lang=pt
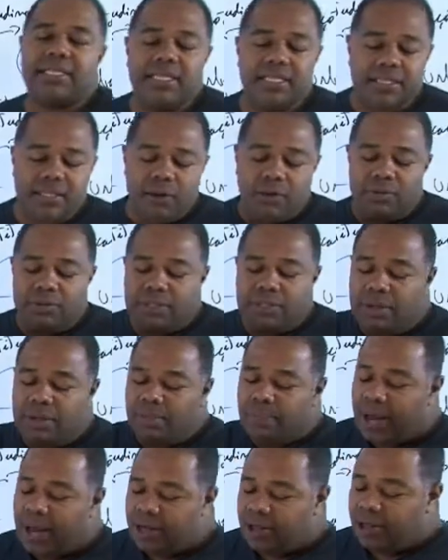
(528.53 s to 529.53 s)
que são os
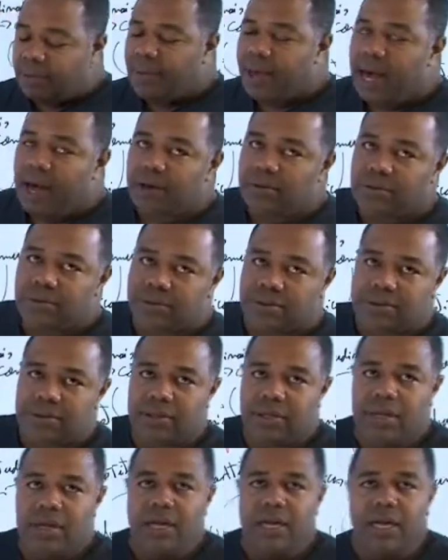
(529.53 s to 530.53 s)
impedimentos
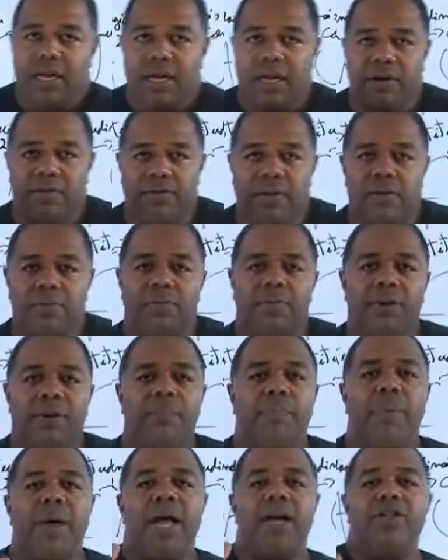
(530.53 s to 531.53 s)
que vão
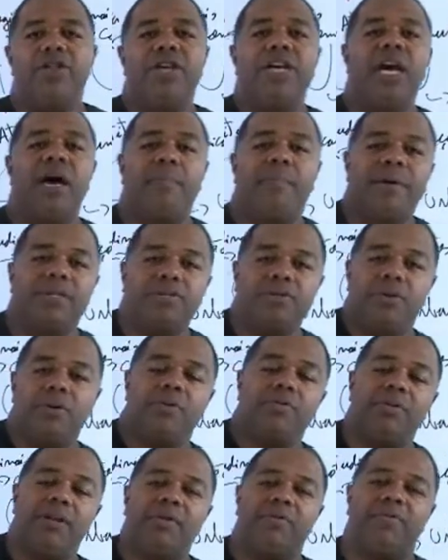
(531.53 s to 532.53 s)
impedir a pessoa
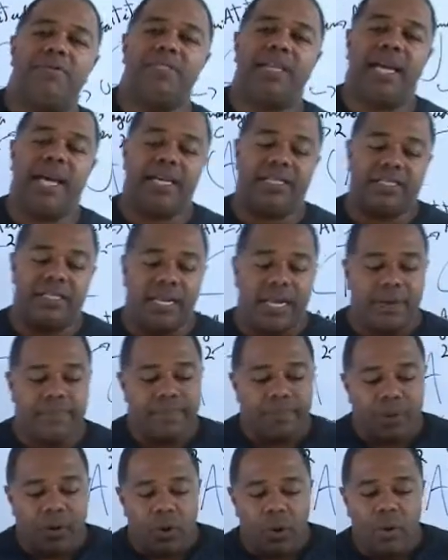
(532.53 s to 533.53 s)
com deficiência
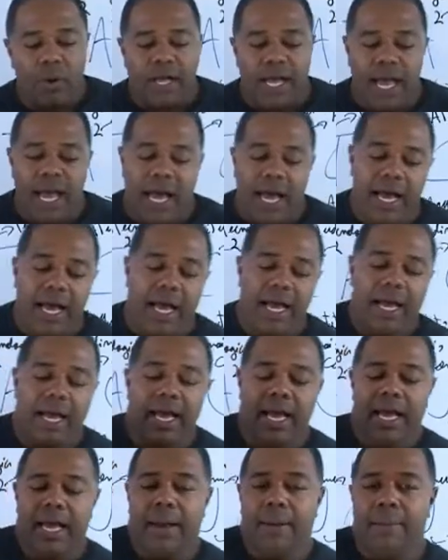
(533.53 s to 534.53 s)
o quê?